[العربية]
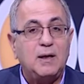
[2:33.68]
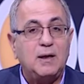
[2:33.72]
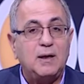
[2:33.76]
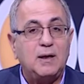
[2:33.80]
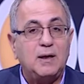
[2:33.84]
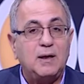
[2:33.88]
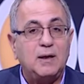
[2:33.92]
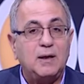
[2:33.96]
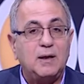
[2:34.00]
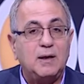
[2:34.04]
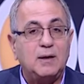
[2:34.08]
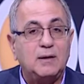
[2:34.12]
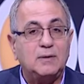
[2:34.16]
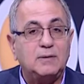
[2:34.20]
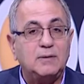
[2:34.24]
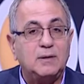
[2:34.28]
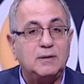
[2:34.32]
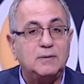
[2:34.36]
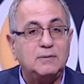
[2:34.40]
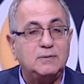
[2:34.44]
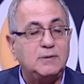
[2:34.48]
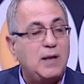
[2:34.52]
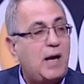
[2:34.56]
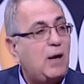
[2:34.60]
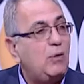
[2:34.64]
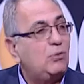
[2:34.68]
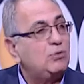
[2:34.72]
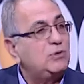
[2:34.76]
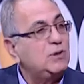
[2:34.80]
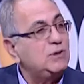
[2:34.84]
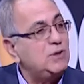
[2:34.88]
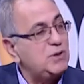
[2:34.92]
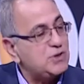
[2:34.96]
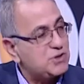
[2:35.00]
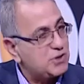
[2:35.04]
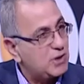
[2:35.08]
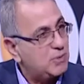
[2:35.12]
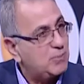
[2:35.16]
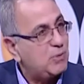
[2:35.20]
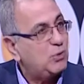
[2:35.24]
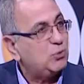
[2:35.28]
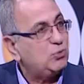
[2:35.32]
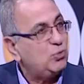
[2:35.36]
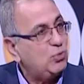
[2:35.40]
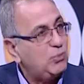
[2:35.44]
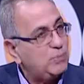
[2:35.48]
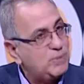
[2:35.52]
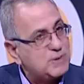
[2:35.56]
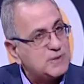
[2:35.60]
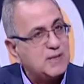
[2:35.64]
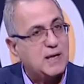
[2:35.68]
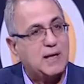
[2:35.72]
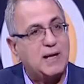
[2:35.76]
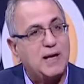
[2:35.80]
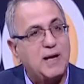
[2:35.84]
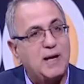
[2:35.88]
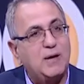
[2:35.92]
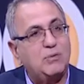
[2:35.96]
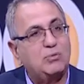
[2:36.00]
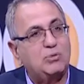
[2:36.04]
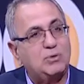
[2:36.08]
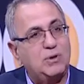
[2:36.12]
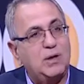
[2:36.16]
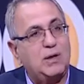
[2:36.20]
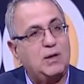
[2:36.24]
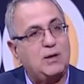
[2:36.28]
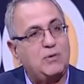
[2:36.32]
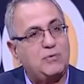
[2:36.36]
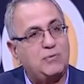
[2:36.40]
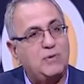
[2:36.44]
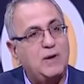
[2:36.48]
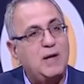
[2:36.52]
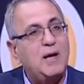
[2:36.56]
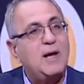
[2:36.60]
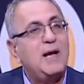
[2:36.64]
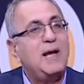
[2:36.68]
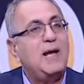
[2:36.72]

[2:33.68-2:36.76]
آه تحاول تدرس الموضوع بذكاء وتعرف